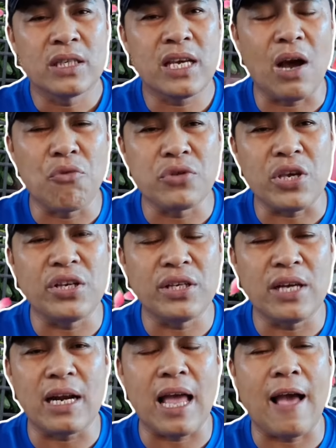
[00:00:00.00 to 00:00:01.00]
cái câu
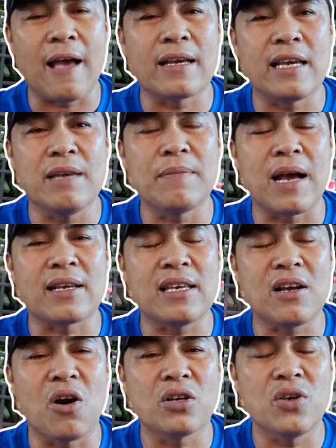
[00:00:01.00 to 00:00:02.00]
chuyện á là khi mà
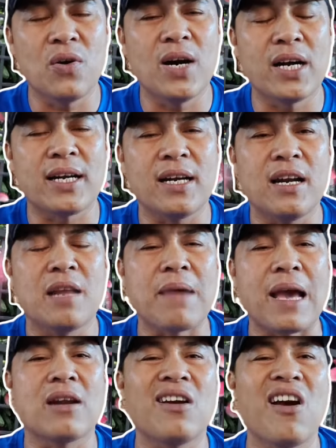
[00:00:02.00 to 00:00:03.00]
cái con vô ơn này nó lên
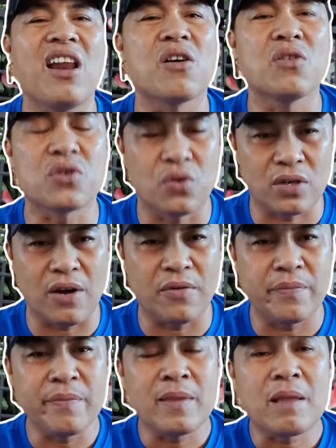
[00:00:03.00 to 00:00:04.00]
mạng nó nói là con ruột đâu